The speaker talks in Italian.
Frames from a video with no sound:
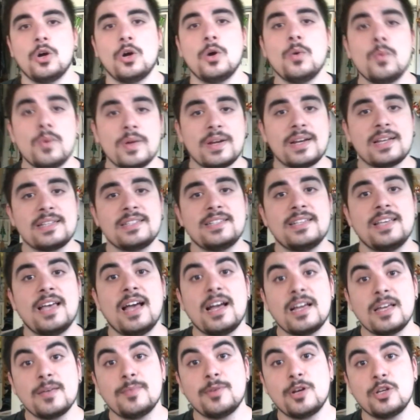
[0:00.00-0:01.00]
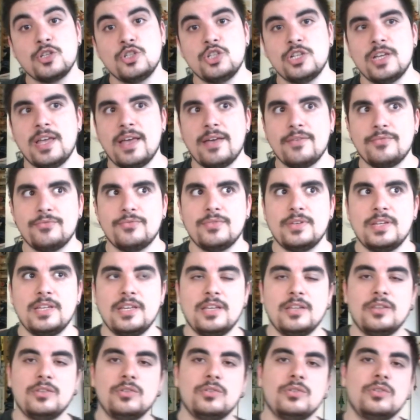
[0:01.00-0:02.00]
Comunque ragazzi, anche per oggi è
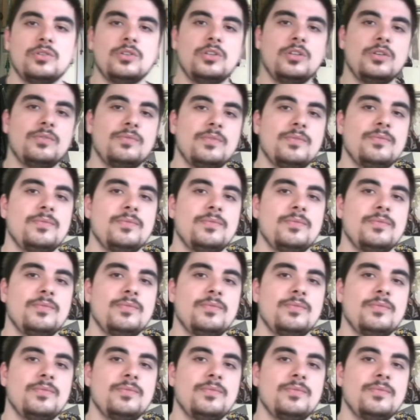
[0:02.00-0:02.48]
finito. Io vi